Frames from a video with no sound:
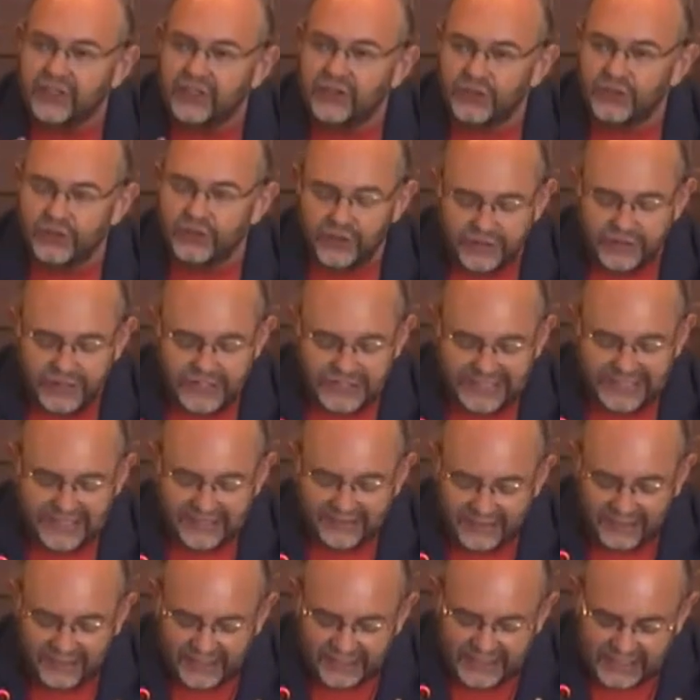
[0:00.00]
yo
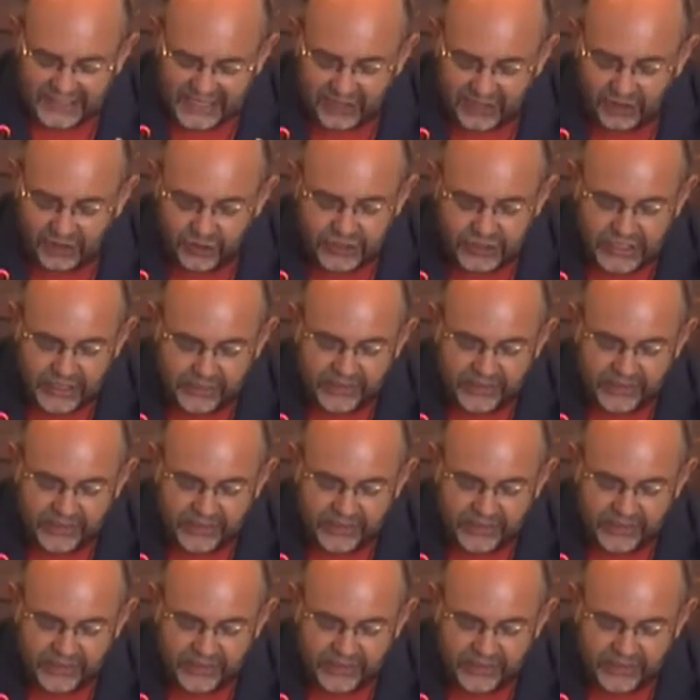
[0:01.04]
entonces tres años.